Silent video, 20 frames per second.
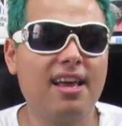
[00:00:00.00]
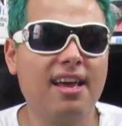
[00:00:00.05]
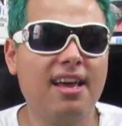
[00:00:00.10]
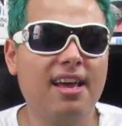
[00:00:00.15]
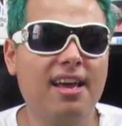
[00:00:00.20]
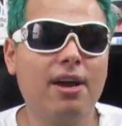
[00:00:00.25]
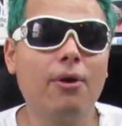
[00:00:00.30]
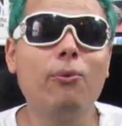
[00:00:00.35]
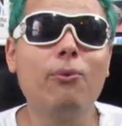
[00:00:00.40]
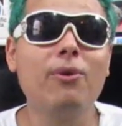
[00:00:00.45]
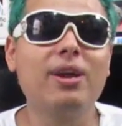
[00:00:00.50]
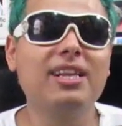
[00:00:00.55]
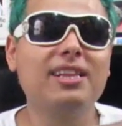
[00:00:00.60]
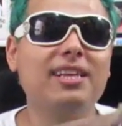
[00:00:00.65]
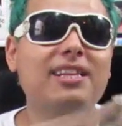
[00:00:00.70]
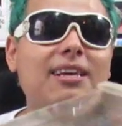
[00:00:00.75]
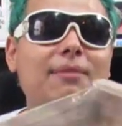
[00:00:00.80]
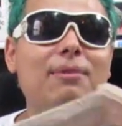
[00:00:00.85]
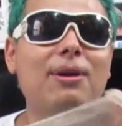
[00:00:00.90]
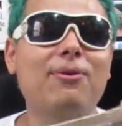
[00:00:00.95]
é, é um
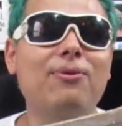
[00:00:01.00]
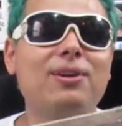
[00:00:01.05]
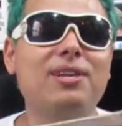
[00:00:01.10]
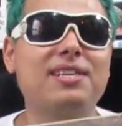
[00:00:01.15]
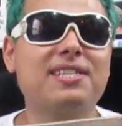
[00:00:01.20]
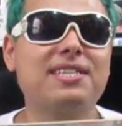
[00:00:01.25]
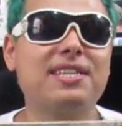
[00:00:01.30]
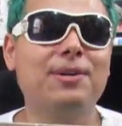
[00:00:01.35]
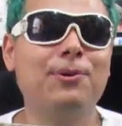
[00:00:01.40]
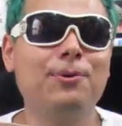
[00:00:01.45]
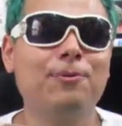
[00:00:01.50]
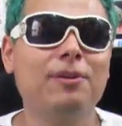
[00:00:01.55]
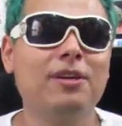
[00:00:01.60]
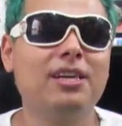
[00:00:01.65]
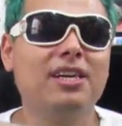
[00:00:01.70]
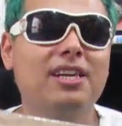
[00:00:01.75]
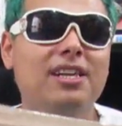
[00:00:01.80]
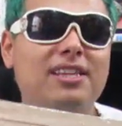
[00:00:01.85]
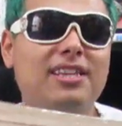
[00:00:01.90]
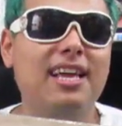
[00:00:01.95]
item da minha coleção
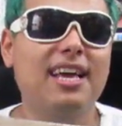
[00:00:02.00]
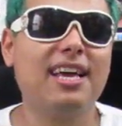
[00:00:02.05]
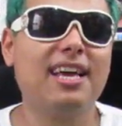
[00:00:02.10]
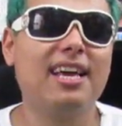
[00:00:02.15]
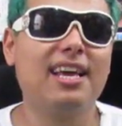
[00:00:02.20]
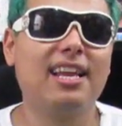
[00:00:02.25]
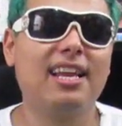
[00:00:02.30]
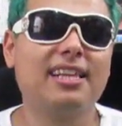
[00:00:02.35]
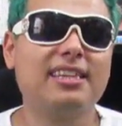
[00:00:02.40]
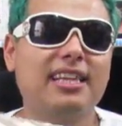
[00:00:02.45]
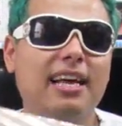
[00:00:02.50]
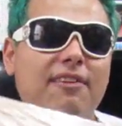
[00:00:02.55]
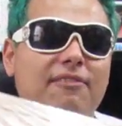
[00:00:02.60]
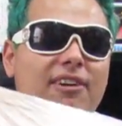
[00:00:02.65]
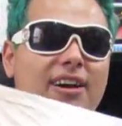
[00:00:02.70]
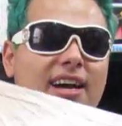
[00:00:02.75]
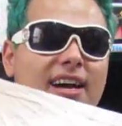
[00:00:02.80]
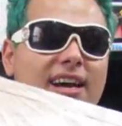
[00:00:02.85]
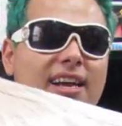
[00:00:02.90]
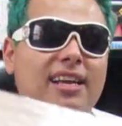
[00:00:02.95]
né? Ela
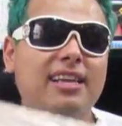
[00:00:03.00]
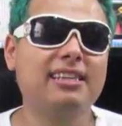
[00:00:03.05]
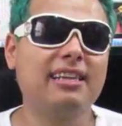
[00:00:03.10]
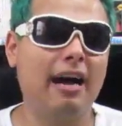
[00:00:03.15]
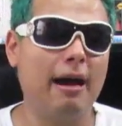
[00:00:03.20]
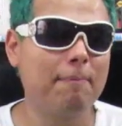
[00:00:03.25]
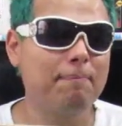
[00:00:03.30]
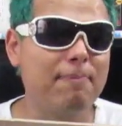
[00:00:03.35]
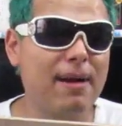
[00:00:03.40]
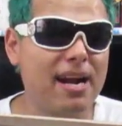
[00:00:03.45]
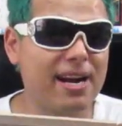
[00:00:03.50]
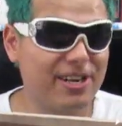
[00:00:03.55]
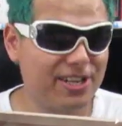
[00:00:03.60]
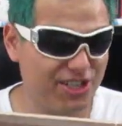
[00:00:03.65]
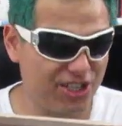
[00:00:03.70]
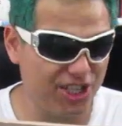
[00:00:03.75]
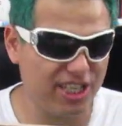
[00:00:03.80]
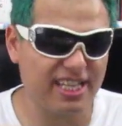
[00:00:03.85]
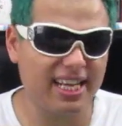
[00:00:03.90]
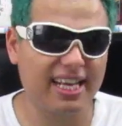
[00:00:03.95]
estava ela tava
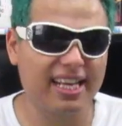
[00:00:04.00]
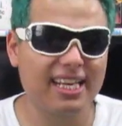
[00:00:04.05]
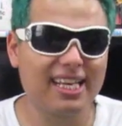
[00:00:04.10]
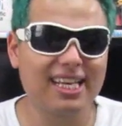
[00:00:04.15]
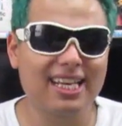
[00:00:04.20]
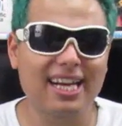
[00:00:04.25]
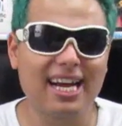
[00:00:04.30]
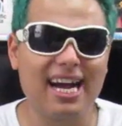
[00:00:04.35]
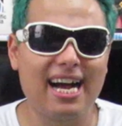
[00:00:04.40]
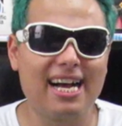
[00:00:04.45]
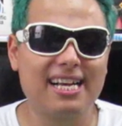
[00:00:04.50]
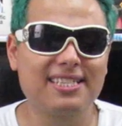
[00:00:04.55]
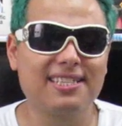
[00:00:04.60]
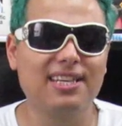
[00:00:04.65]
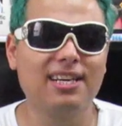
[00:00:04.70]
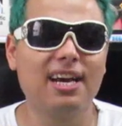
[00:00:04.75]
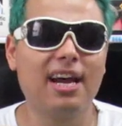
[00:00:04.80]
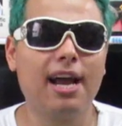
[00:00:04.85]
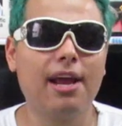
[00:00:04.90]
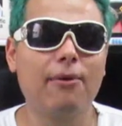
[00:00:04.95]
perdida aqui em
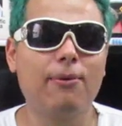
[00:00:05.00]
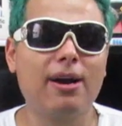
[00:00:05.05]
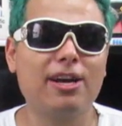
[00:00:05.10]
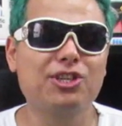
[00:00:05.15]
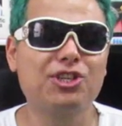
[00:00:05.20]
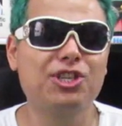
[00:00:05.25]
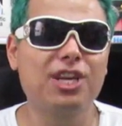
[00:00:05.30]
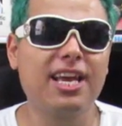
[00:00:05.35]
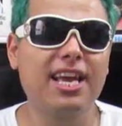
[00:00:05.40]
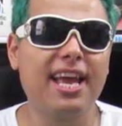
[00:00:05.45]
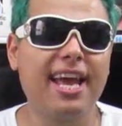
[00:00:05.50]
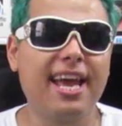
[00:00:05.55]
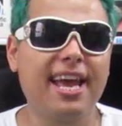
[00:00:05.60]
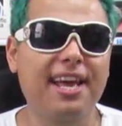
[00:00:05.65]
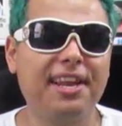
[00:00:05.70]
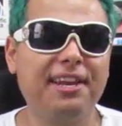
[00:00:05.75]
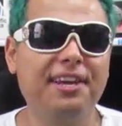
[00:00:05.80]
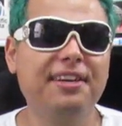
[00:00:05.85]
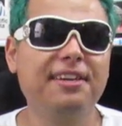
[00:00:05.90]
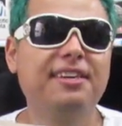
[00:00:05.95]
casa, aí eu achei
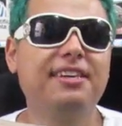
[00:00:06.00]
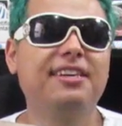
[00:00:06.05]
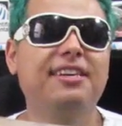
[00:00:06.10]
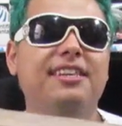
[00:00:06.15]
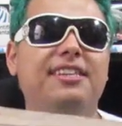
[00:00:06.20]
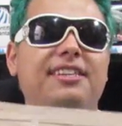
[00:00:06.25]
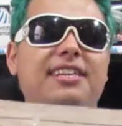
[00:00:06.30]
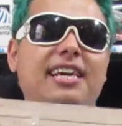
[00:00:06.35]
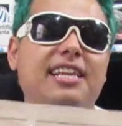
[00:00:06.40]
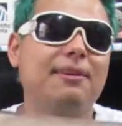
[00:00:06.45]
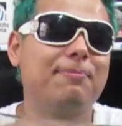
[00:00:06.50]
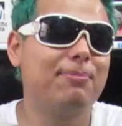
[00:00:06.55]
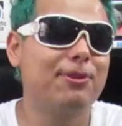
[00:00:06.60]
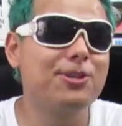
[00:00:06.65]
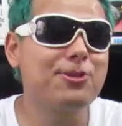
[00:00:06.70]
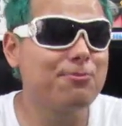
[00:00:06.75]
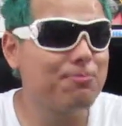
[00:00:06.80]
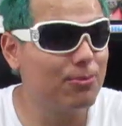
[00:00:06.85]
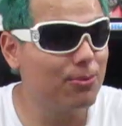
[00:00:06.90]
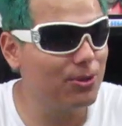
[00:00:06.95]
ela, né?
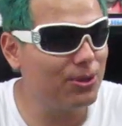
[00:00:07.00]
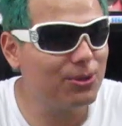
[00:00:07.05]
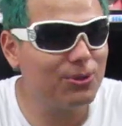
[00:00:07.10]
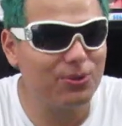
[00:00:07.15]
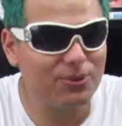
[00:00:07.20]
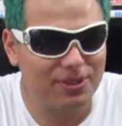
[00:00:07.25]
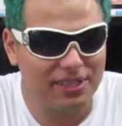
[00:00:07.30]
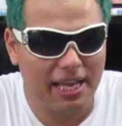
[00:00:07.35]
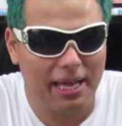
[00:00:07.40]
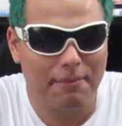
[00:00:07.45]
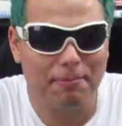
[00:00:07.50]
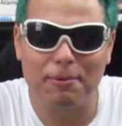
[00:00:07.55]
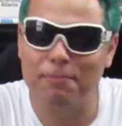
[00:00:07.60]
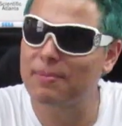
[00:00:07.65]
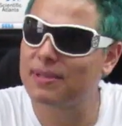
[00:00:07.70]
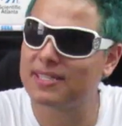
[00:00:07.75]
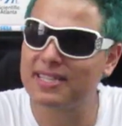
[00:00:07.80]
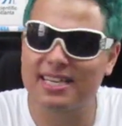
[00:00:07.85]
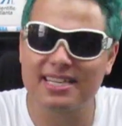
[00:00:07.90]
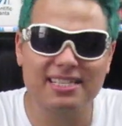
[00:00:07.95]
Depois de muito tempo eu
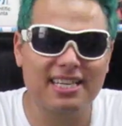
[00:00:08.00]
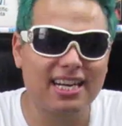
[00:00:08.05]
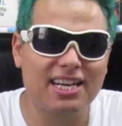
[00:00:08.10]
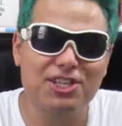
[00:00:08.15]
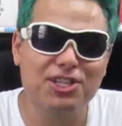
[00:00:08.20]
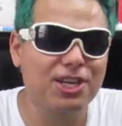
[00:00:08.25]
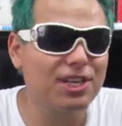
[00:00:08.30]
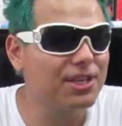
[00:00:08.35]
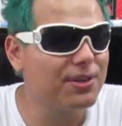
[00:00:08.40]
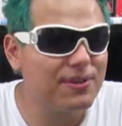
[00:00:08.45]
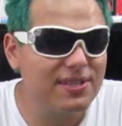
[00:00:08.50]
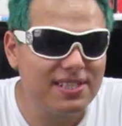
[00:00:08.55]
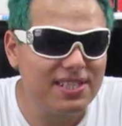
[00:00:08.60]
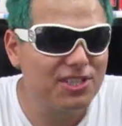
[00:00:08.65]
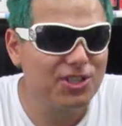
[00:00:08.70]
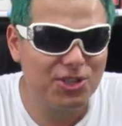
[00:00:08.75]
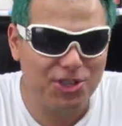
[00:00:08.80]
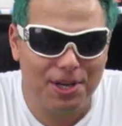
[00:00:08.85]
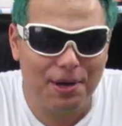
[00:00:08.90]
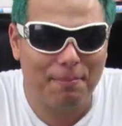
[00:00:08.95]
pensei que essa caixinha não
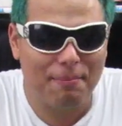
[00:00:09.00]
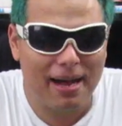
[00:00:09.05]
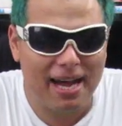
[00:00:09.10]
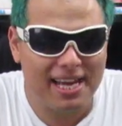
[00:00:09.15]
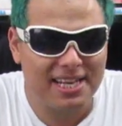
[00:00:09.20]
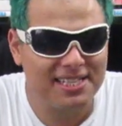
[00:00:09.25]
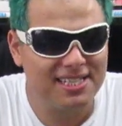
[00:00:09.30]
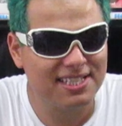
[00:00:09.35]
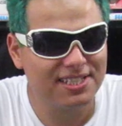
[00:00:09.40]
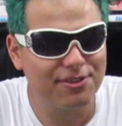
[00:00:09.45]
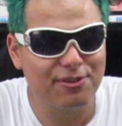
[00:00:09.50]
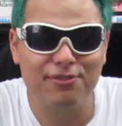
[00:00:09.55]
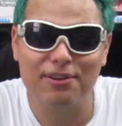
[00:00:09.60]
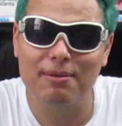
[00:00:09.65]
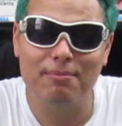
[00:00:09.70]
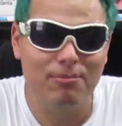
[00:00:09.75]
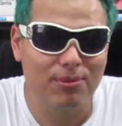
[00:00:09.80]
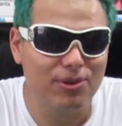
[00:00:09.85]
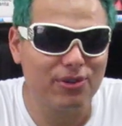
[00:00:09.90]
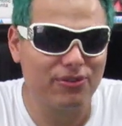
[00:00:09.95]
existia mais e eu
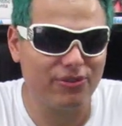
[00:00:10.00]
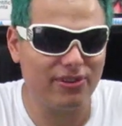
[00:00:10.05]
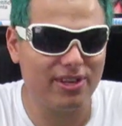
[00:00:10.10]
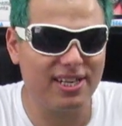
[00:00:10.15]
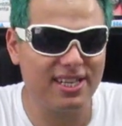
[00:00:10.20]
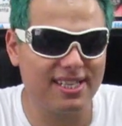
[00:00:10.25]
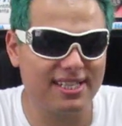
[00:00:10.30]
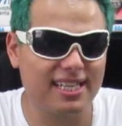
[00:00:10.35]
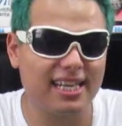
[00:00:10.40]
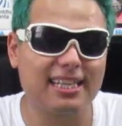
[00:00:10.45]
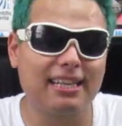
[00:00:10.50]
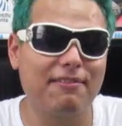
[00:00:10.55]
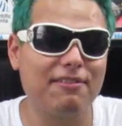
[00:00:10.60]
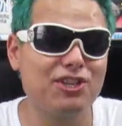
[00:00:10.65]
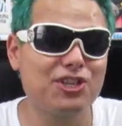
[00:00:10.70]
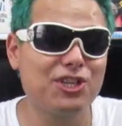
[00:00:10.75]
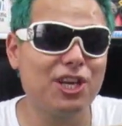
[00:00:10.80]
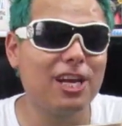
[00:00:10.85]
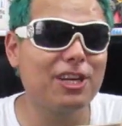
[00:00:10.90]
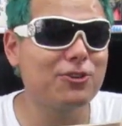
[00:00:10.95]
fiquei muito feliz. Ela estava
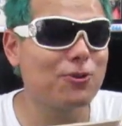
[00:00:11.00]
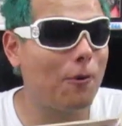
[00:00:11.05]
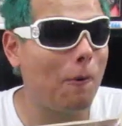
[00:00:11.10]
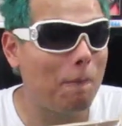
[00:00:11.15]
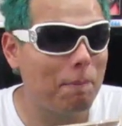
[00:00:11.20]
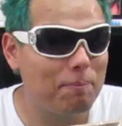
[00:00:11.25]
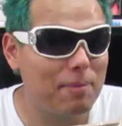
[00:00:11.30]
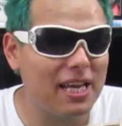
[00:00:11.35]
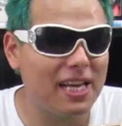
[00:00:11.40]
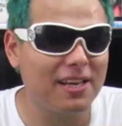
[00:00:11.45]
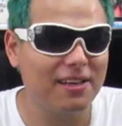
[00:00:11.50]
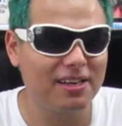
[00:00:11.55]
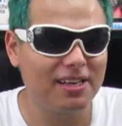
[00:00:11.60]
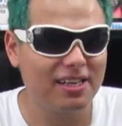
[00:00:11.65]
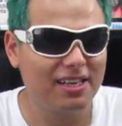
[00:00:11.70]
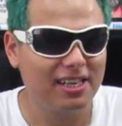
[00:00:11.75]
cheia de cupim,